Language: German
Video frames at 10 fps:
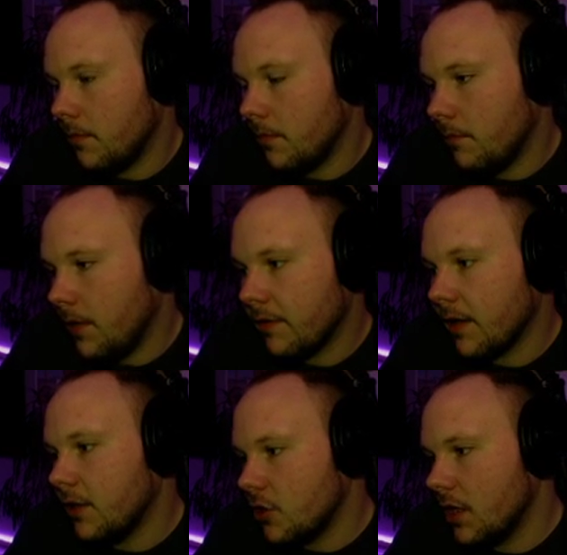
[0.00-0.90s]
Wie gesagt,
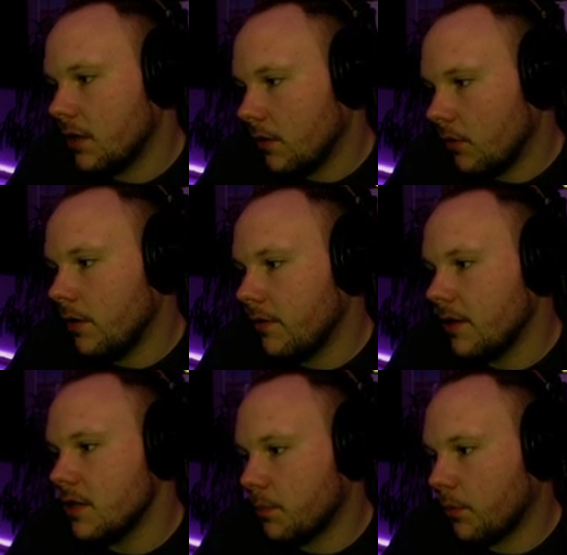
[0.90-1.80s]
hier steht
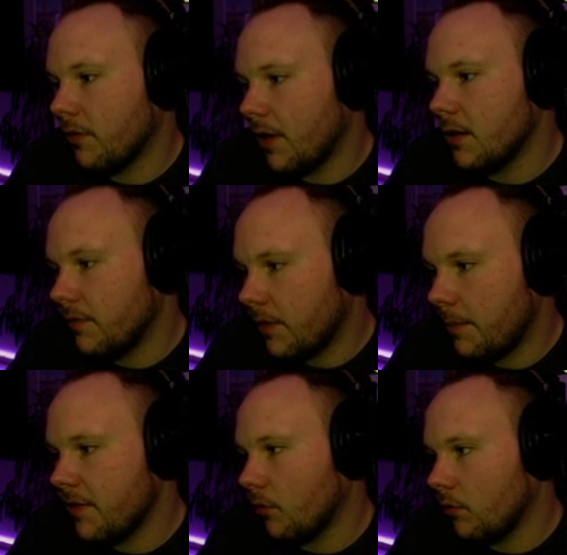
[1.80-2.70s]
69%
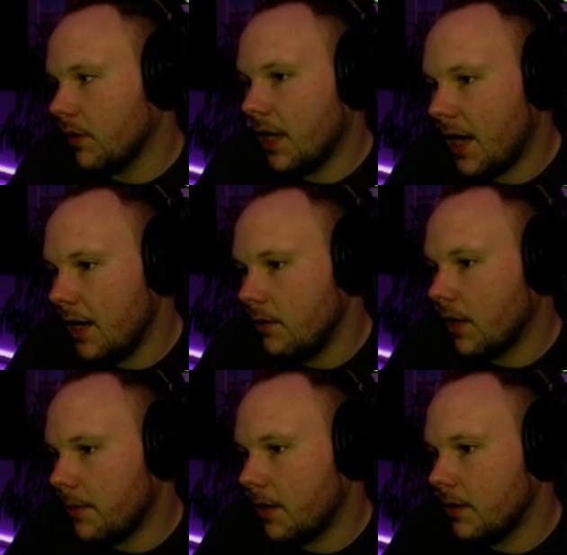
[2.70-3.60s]
Verbesserung in der Heilung,
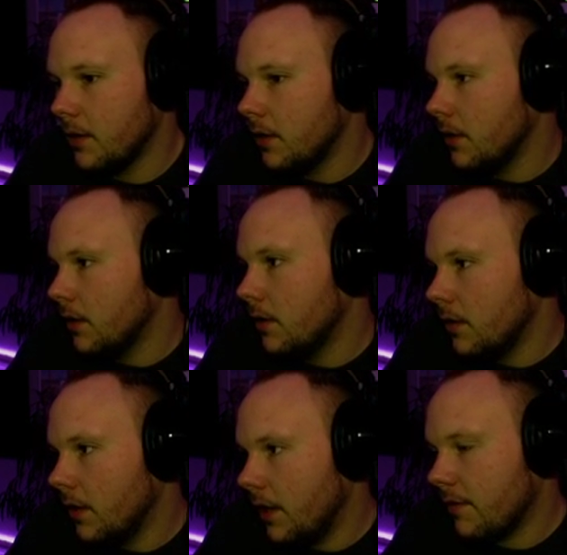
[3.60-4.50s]
aber
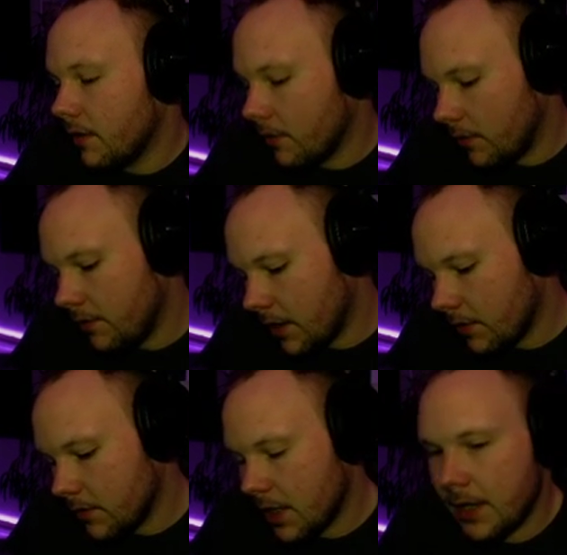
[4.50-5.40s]
ich sag, ich sag
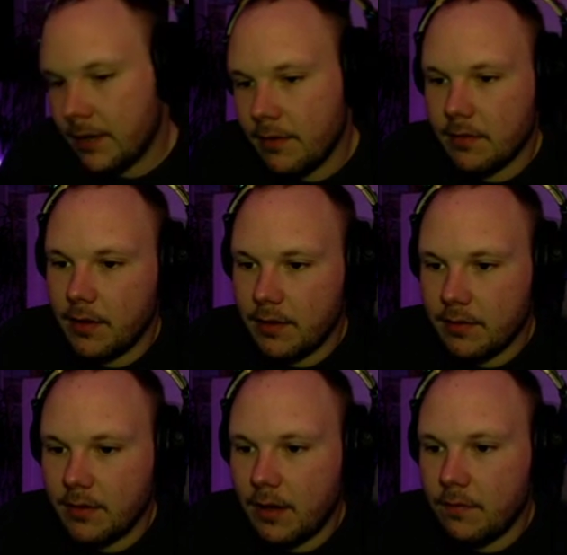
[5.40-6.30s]
euch eins, es
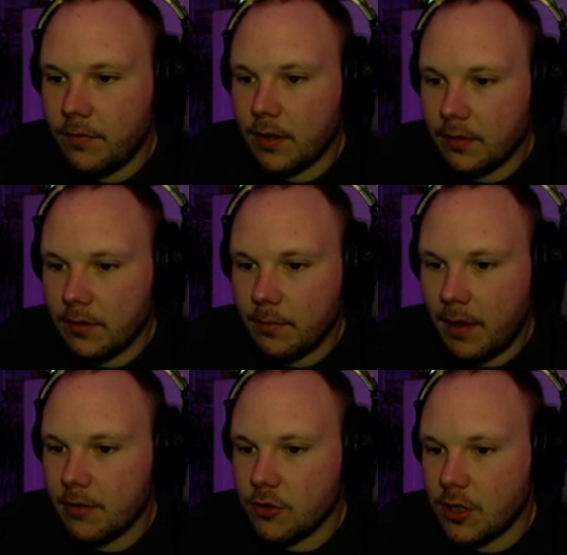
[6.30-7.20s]
ist einfach
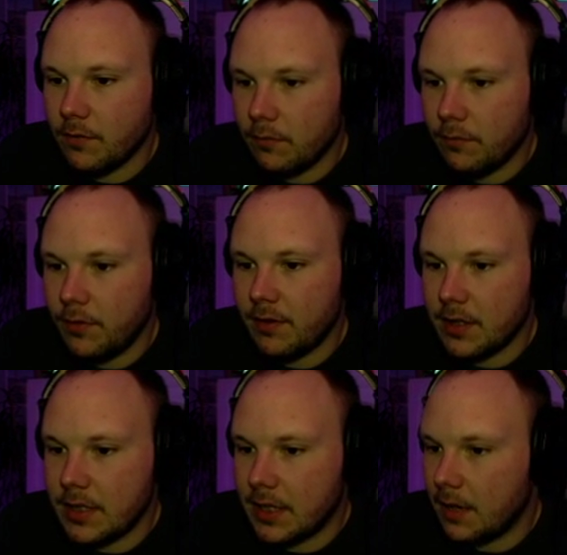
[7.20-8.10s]
Meisterschaft und
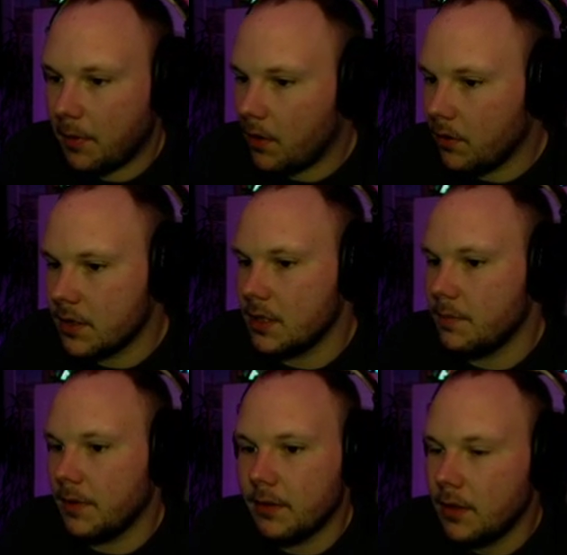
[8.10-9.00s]
Vielseitigkeit brauche ich nicht
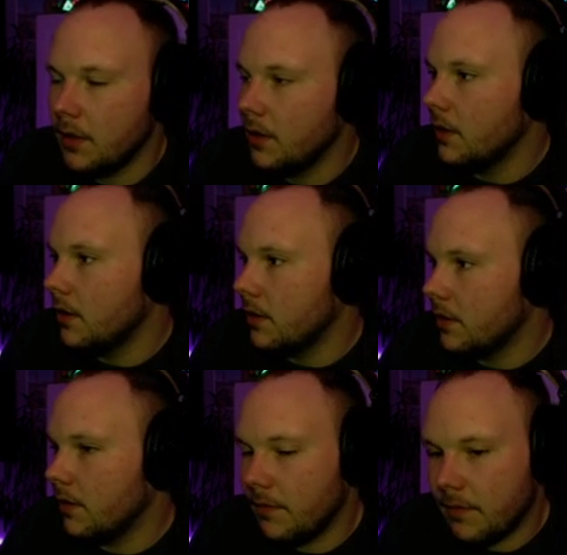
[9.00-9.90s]
mehr
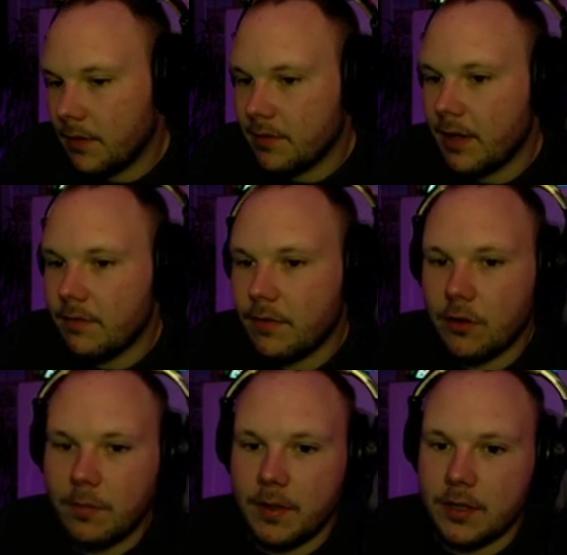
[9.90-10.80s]
ist einfach
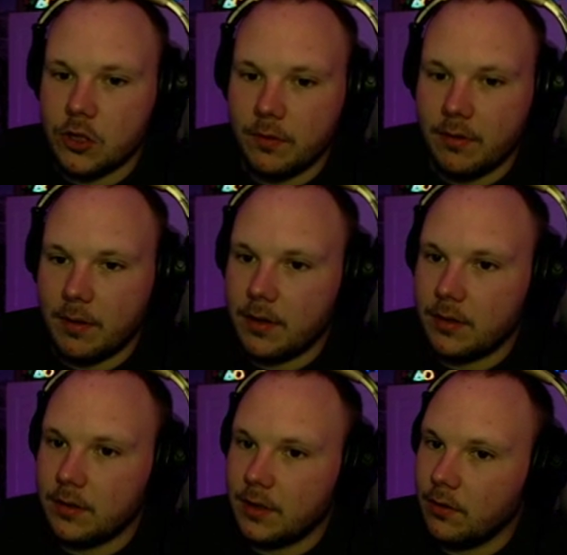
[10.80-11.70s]
kompletter Schmutz, aber
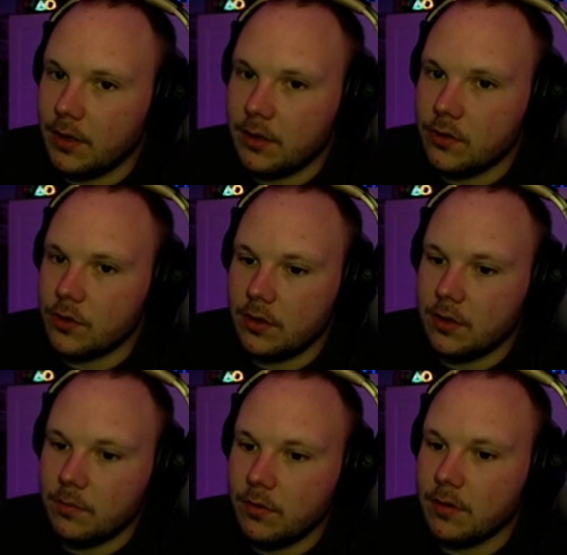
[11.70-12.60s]
theoretisch, ich
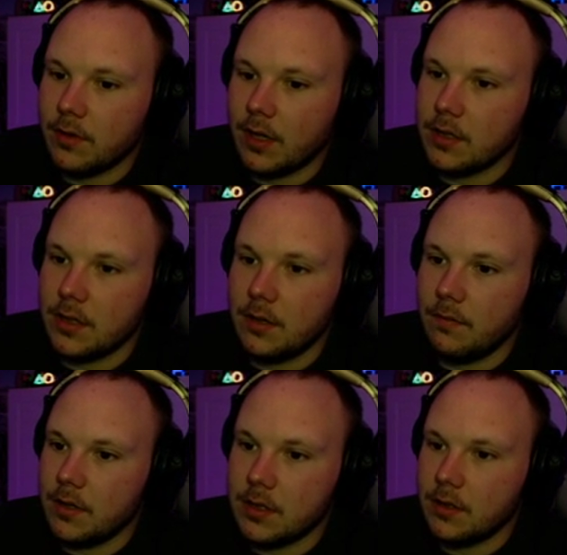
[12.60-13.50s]
müsste es eigentlich nehmen,
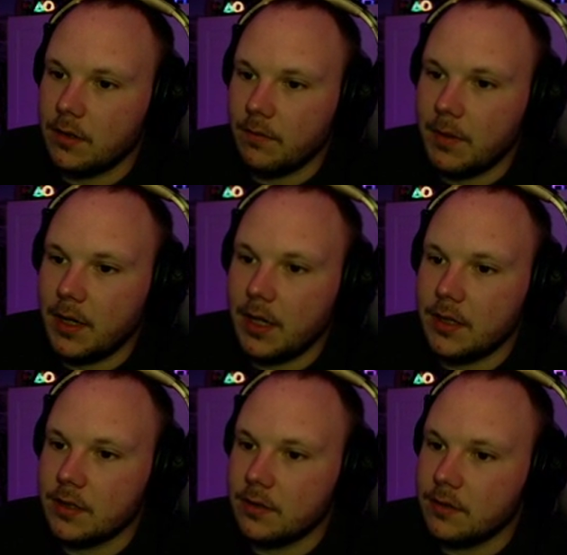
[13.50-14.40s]
wenn, ich, äh, wenn man
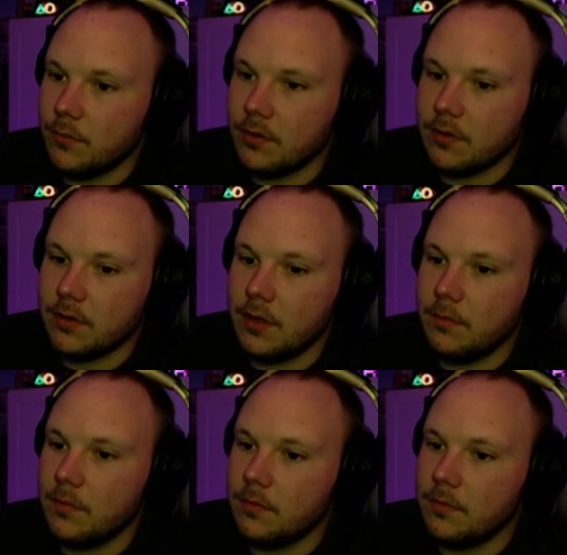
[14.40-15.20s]
ehrlich ist. Ich müsste es nehmen.